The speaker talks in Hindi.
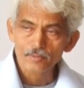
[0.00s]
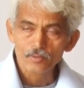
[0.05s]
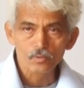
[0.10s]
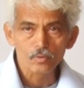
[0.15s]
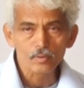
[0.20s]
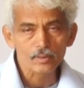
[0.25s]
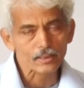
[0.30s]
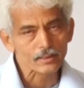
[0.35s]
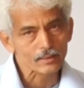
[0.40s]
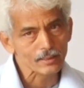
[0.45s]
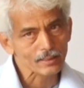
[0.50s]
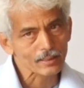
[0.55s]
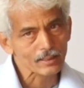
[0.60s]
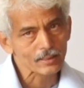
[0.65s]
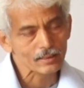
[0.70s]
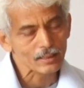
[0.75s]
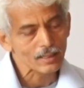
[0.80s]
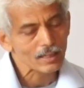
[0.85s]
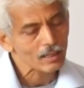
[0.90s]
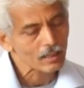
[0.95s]
तो
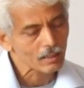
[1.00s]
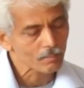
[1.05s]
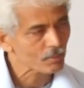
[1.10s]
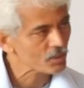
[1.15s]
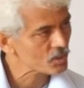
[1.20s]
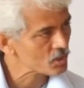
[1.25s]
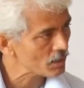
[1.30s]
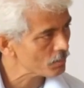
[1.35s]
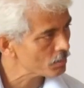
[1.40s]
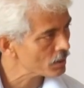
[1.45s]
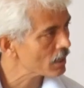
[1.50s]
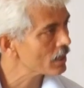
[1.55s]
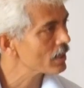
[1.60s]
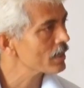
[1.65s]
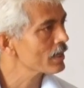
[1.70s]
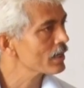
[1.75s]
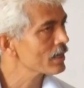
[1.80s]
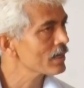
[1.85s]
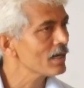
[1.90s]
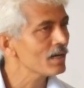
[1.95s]
कृतज्ञता हमेशा बना
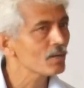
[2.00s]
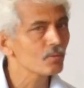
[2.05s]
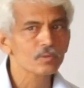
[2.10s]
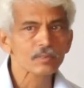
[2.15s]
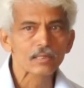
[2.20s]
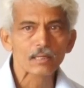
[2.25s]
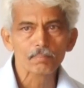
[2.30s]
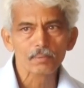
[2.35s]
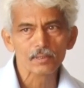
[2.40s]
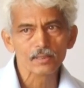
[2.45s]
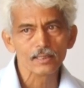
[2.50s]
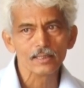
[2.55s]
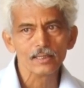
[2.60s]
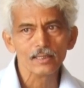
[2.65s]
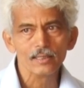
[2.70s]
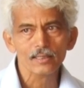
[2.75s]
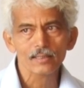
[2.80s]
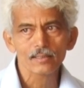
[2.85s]
रहेगा उनके प्रति